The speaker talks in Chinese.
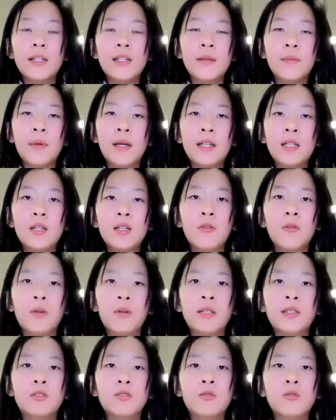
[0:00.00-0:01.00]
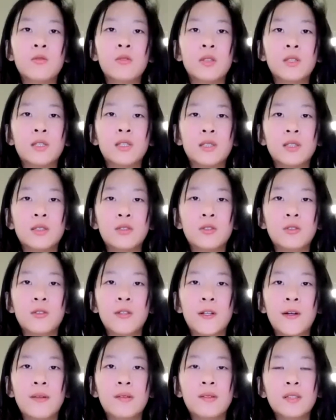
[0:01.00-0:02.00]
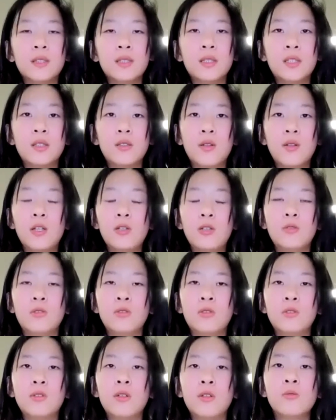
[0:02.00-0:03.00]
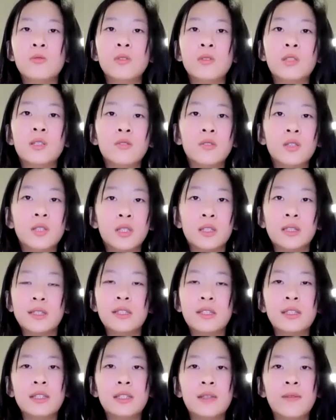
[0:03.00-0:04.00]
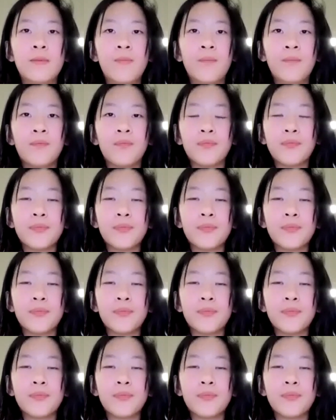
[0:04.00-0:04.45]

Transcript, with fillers: 一般认为，中国哲学起源于东周时期，